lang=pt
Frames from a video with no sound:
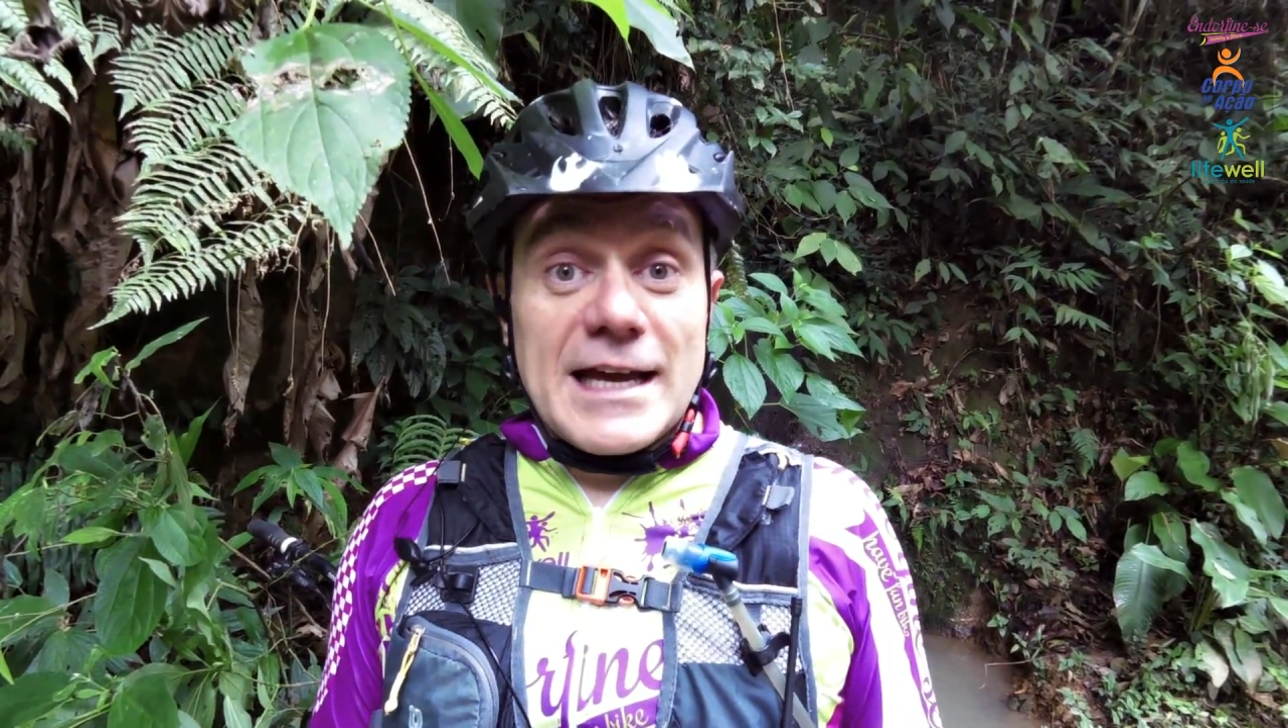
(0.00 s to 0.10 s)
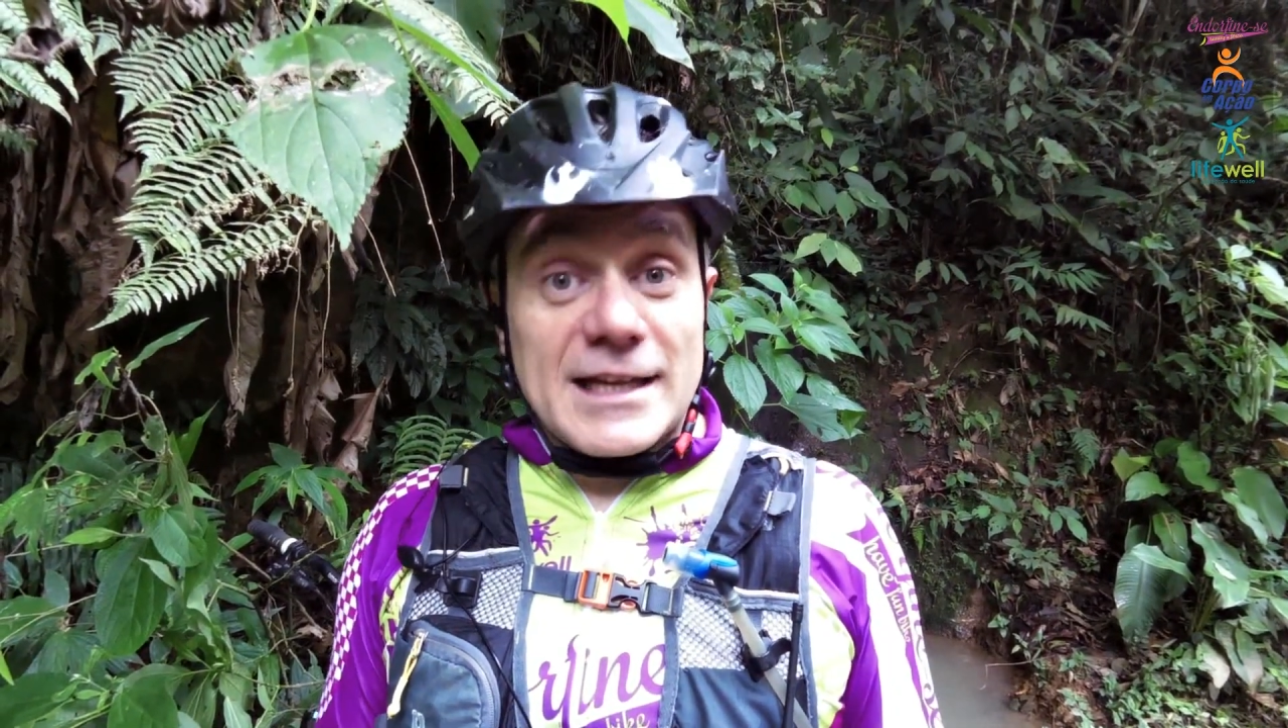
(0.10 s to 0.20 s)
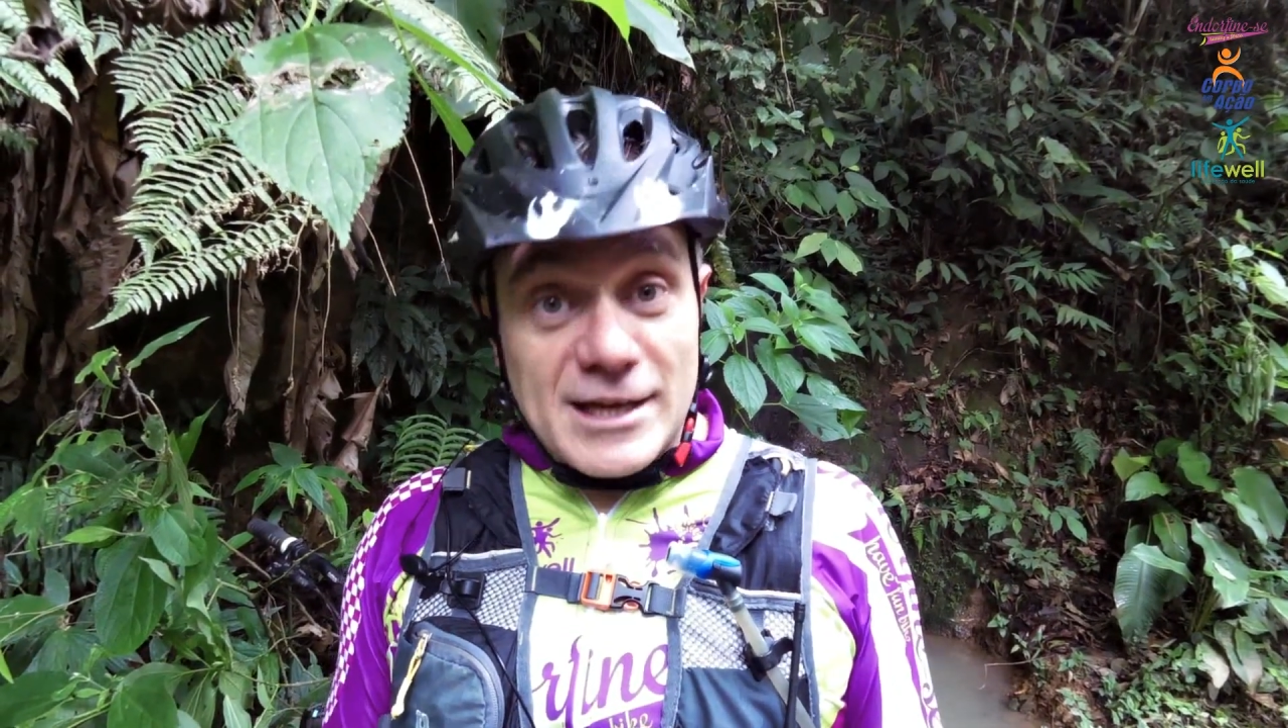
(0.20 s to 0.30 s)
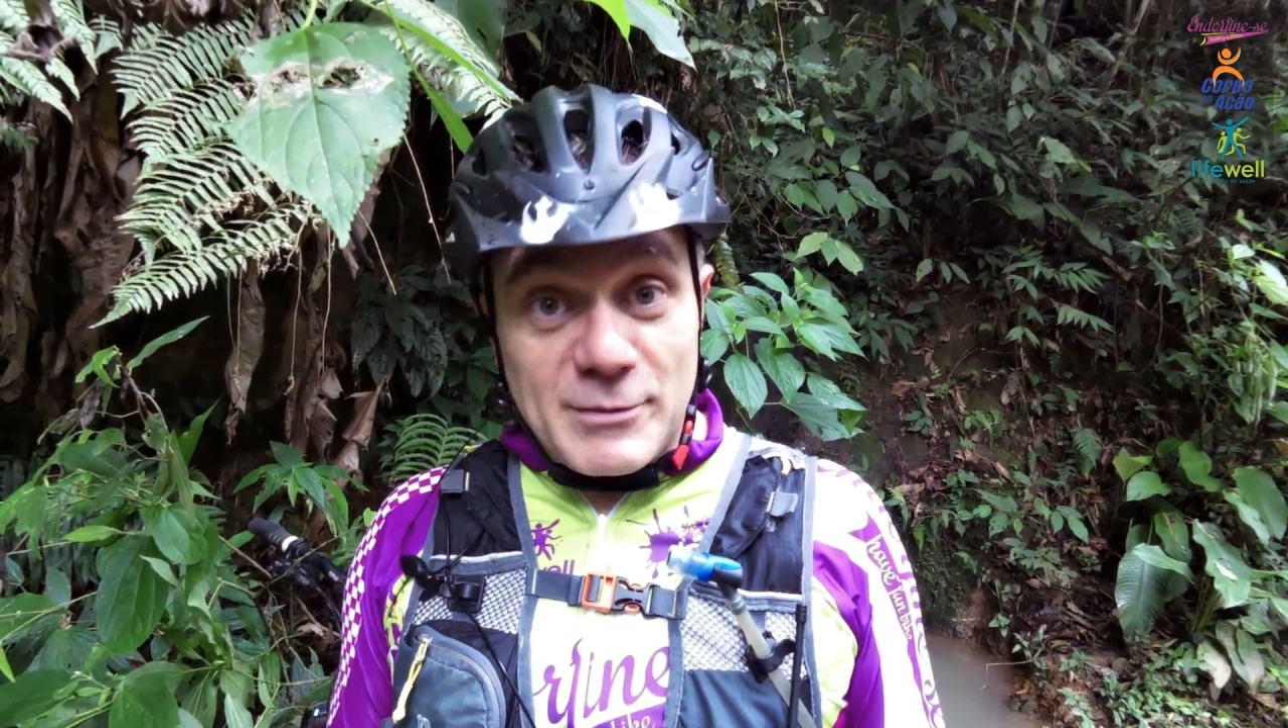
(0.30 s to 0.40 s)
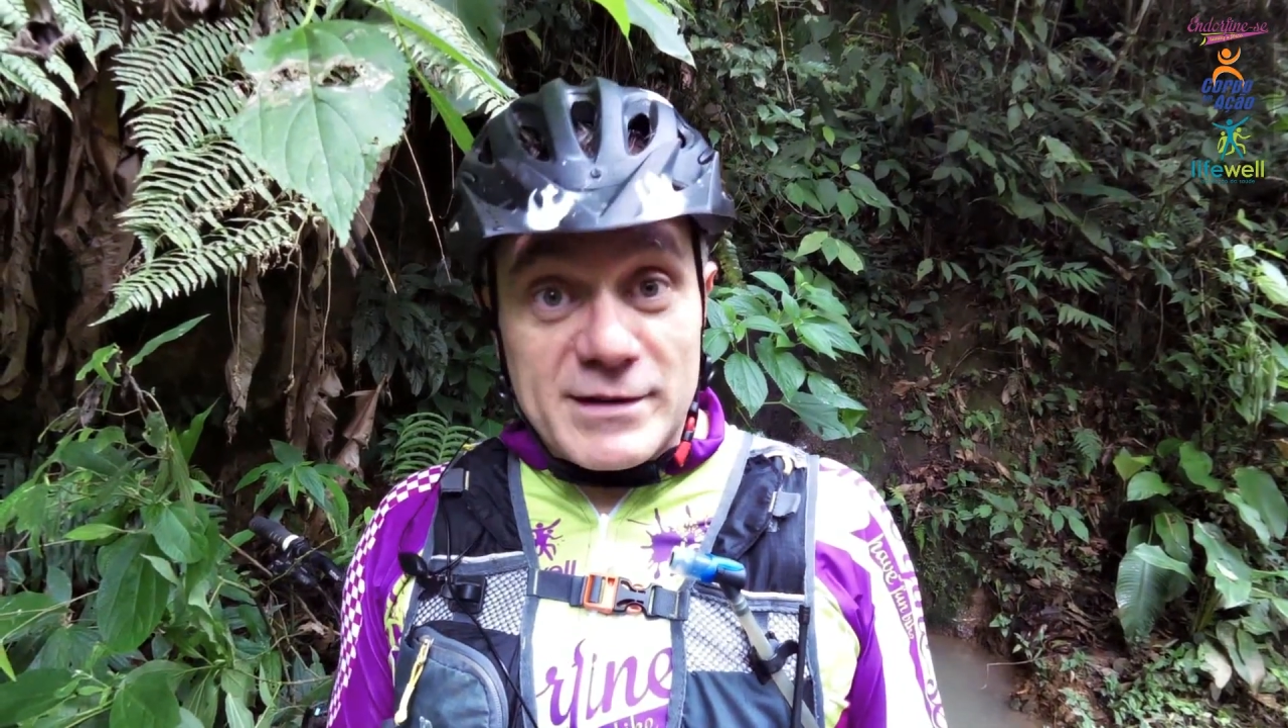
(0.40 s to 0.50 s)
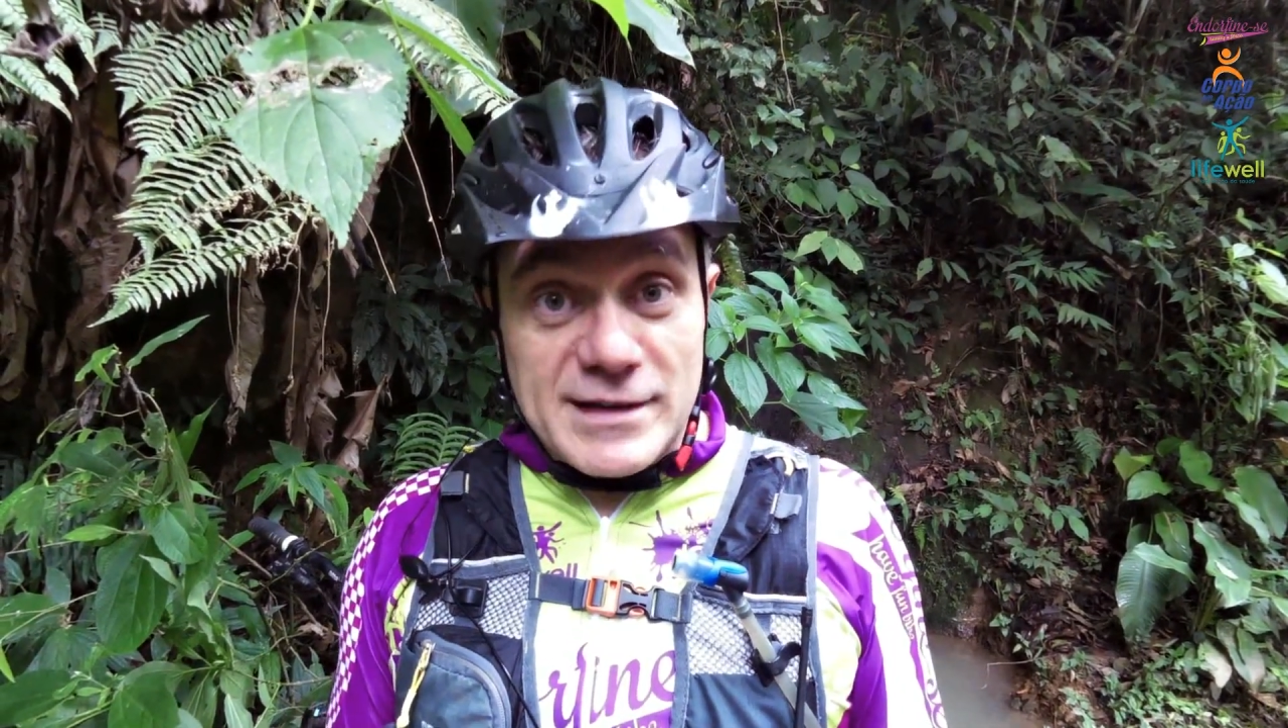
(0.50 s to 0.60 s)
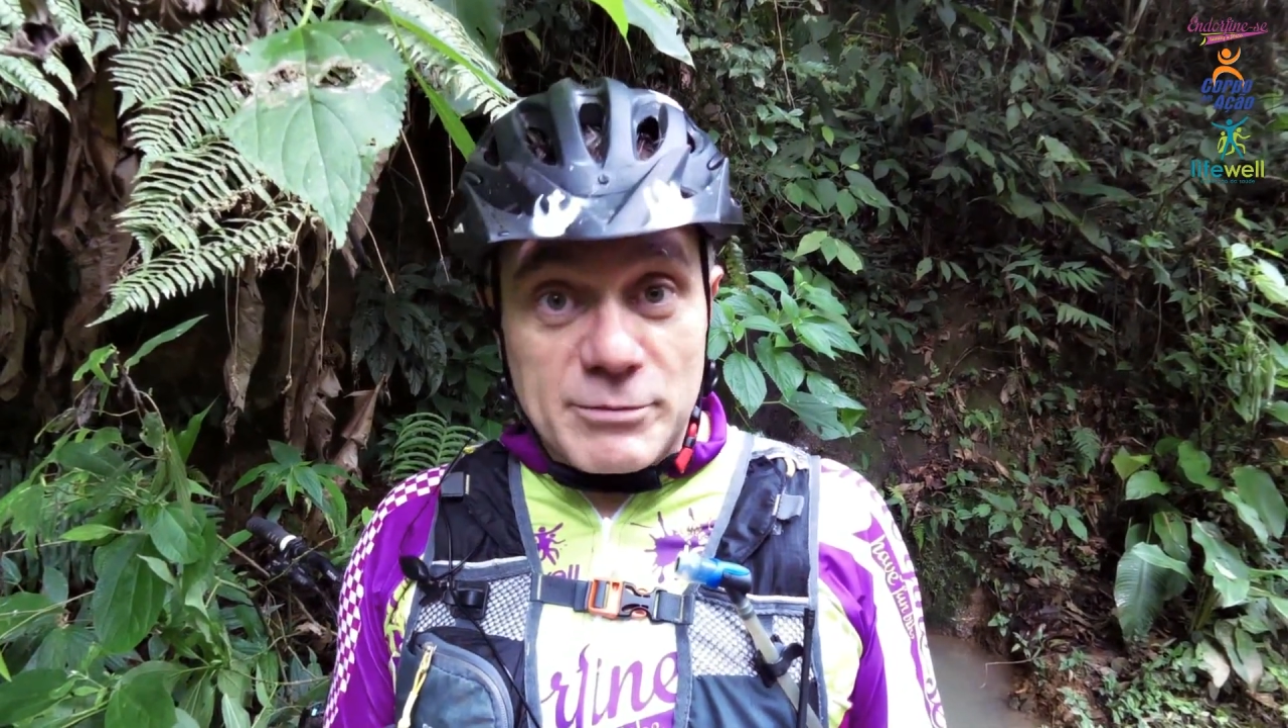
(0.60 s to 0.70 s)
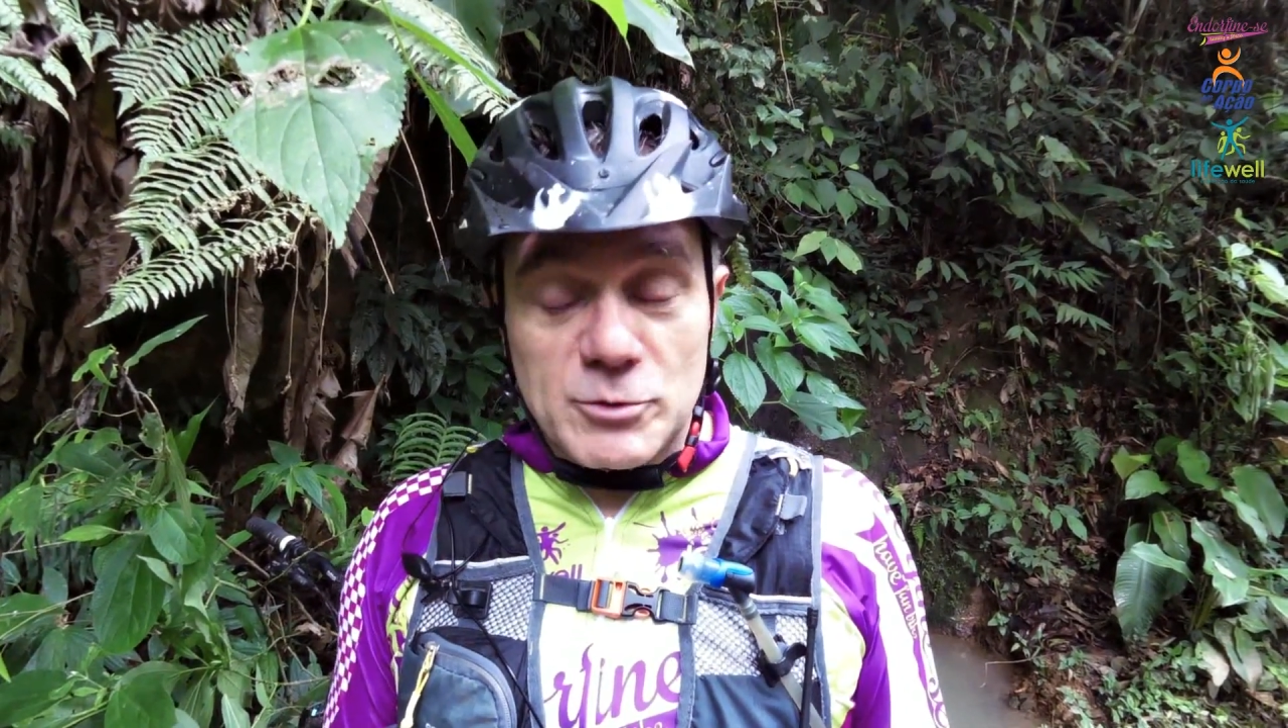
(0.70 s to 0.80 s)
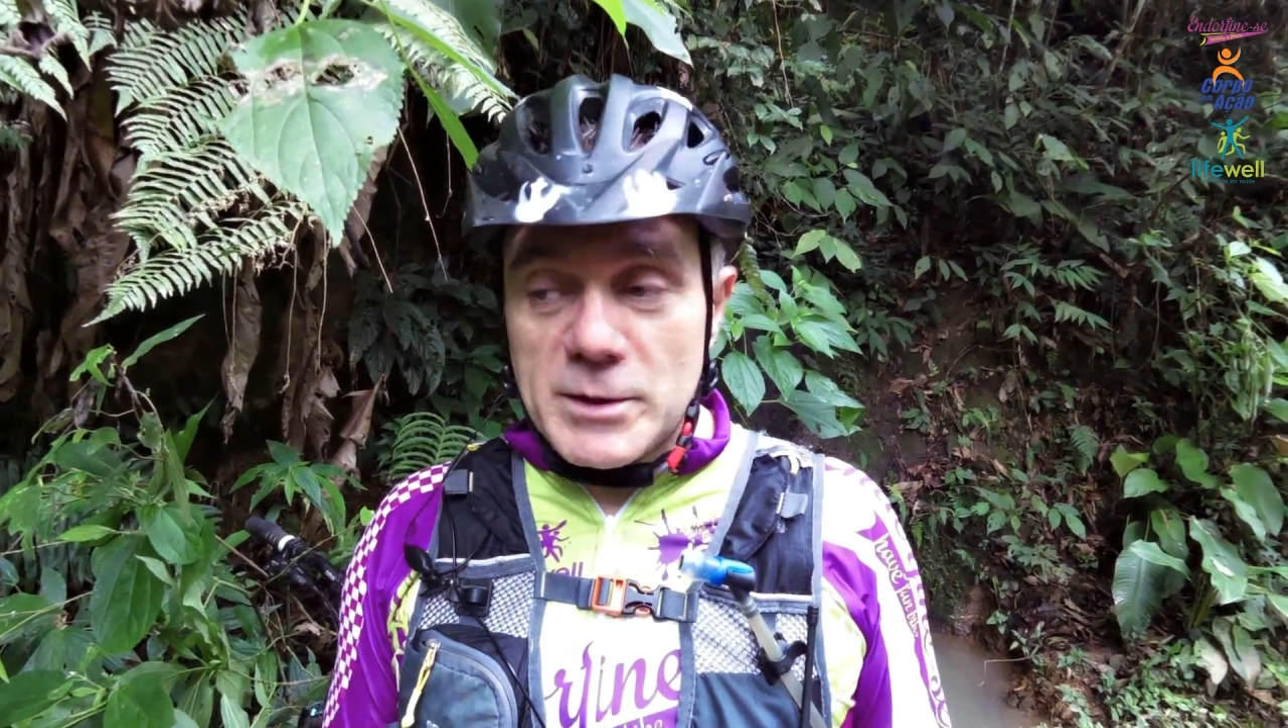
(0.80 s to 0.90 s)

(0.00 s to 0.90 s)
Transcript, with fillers: que está mais rápido